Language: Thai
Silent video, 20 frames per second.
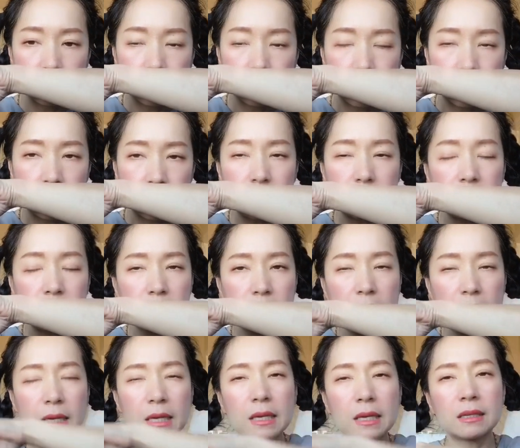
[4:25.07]
กลิ่นก
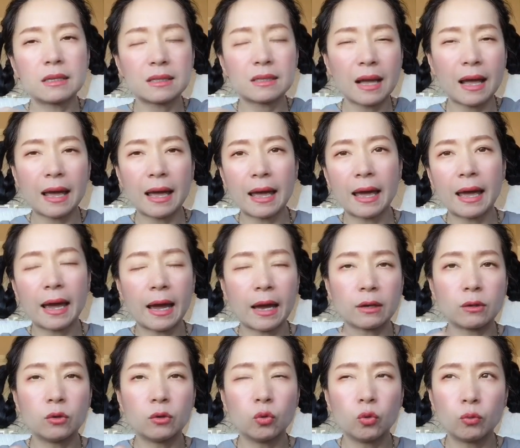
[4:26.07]
รีนสะอาด
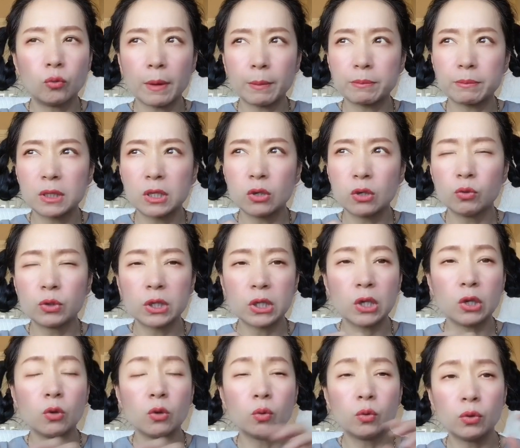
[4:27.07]
ดูแบบ
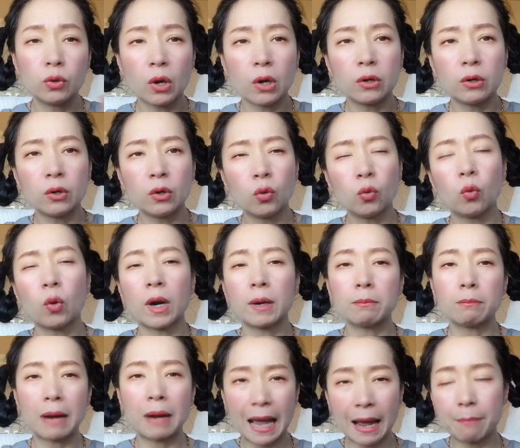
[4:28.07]
ชิลๆนว
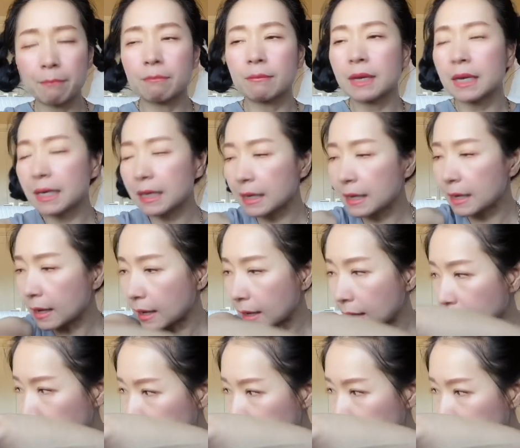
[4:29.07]
ลๆบลัมมี่อะค่ะ